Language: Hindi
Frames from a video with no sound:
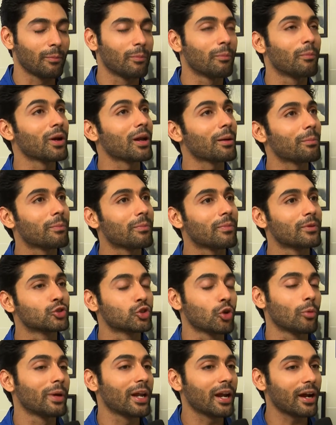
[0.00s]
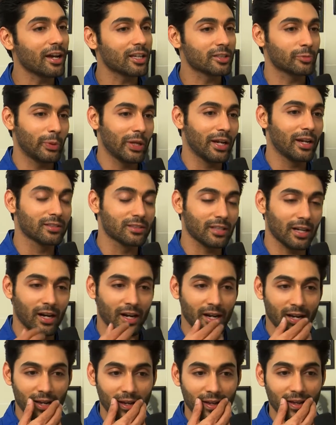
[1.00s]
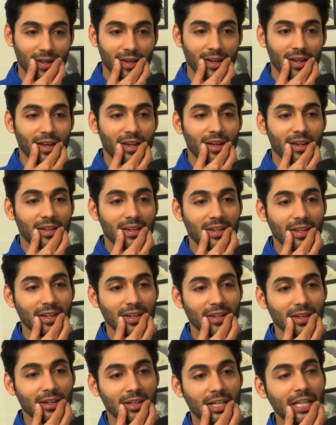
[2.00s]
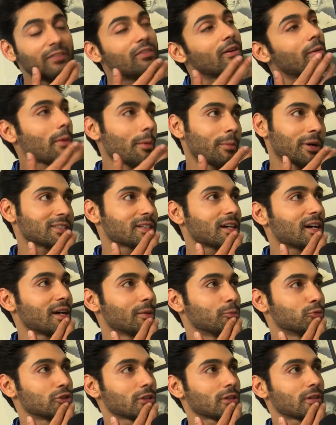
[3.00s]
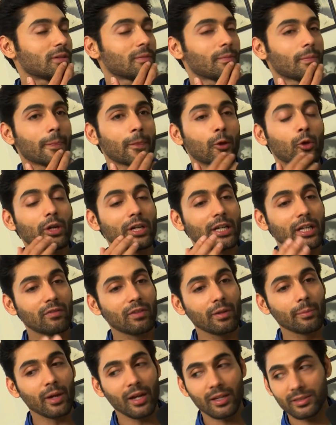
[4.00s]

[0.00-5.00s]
मतलब जो मेरा एक्सपीरियंस रहा है कि टीवी में मज़ा आया मुझे क्योंकि टीवी में